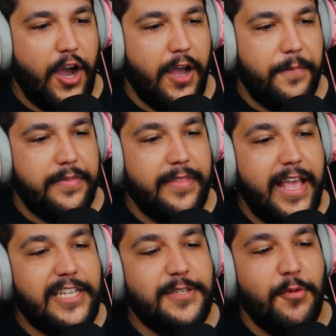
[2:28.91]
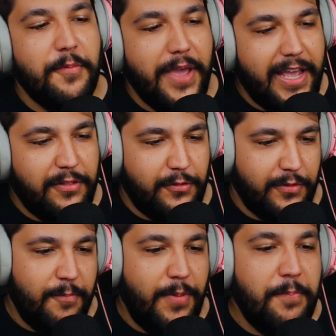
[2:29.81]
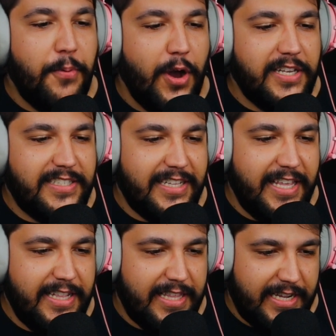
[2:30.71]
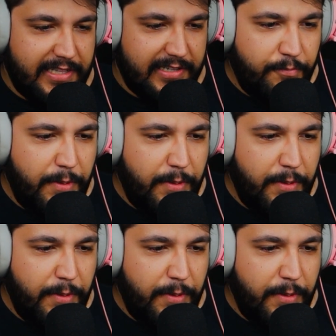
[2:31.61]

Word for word: Ah, nesse momento, Pipoca está deitada.